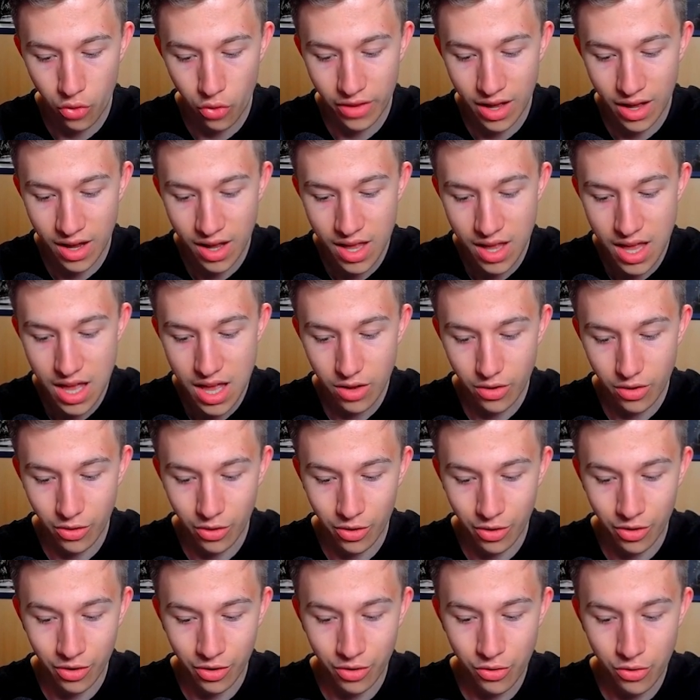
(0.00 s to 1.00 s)
on a
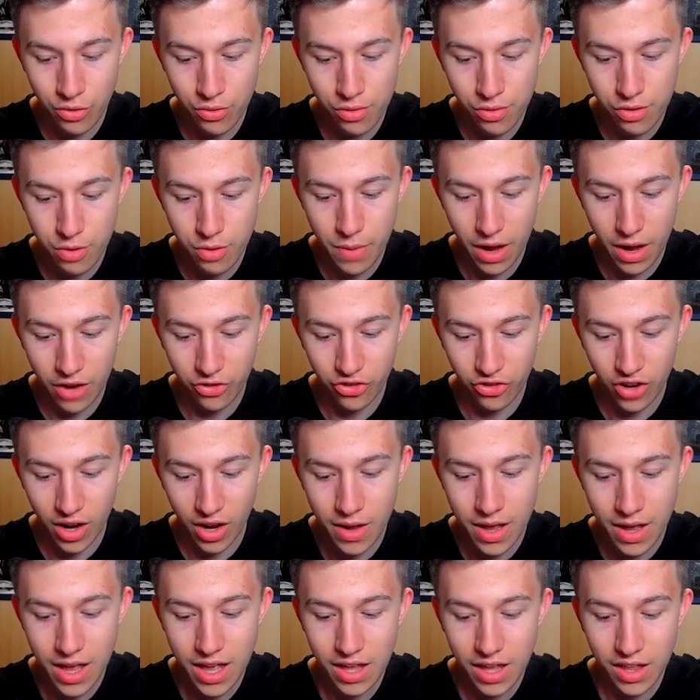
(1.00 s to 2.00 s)
une super chère